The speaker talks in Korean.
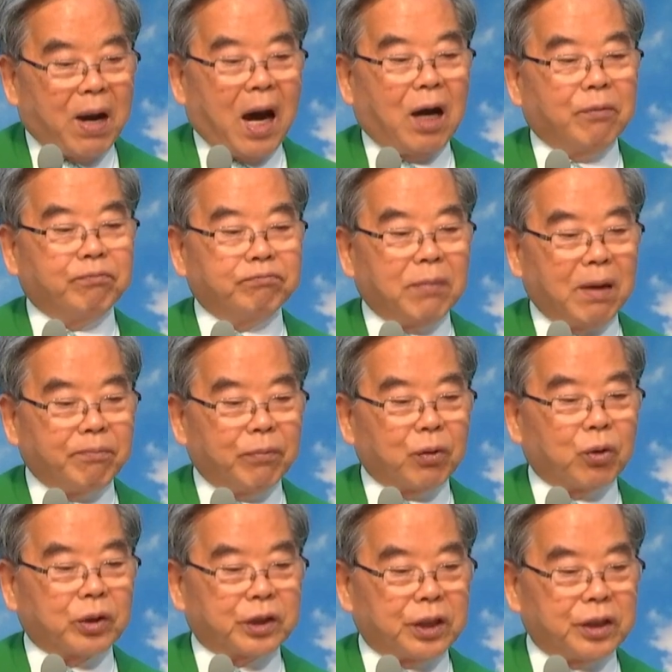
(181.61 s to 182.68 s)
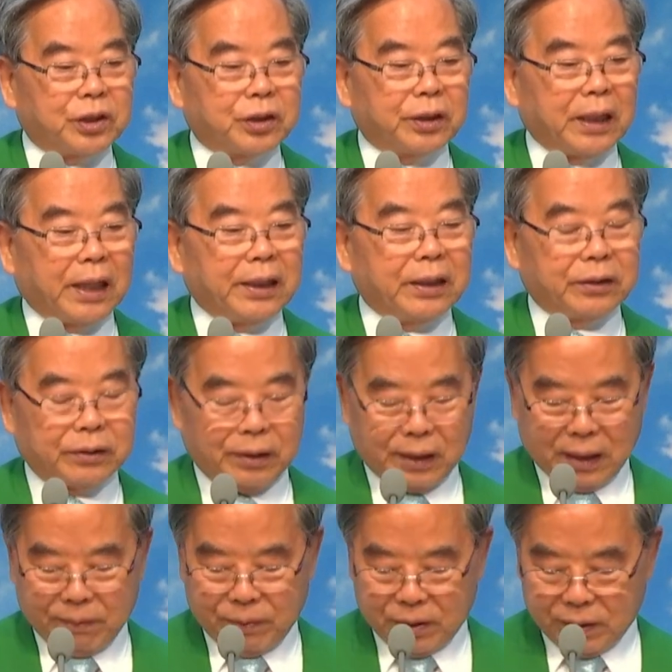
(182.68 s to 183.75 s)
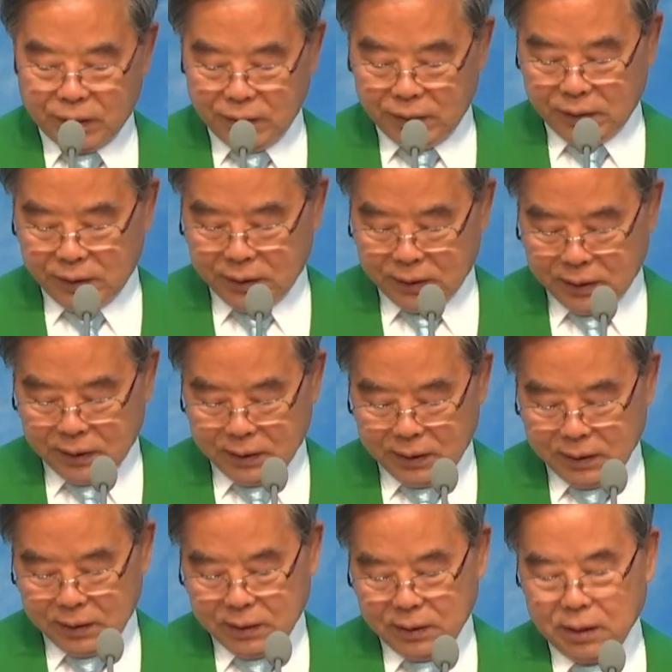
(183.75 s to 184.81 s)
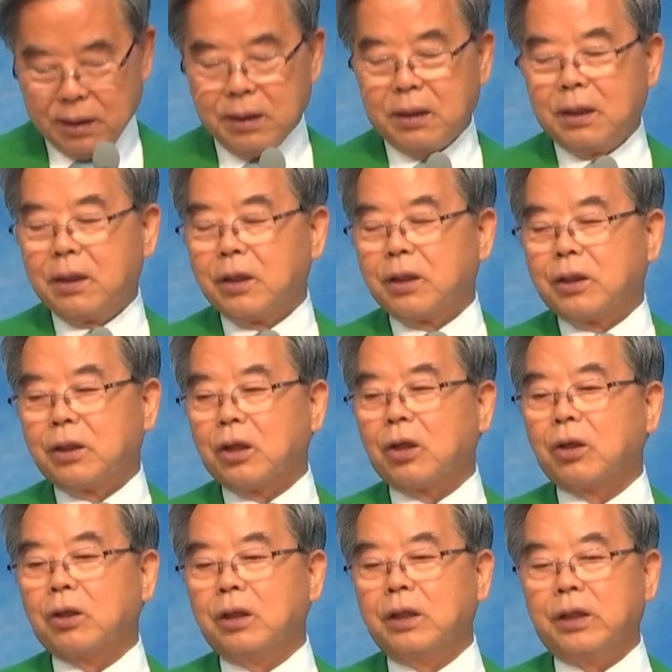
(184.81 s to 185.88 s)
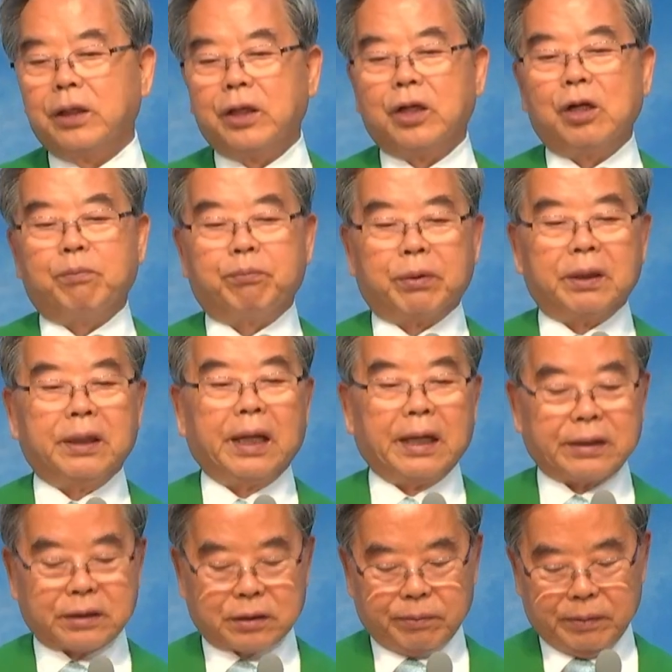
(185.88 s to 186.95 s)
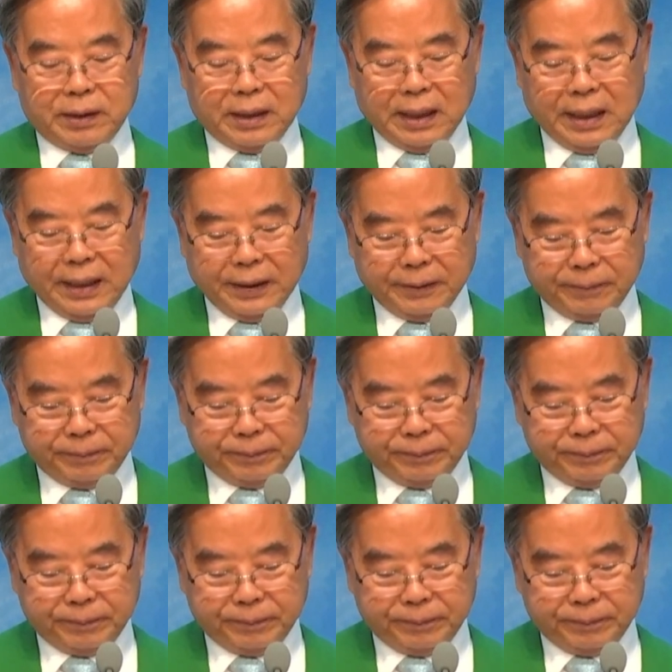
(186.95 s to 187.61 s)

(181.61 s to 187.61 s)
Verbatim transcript: 마음만 먹고 실천 안 했더라면은 형을 잃을 뻔했습니다.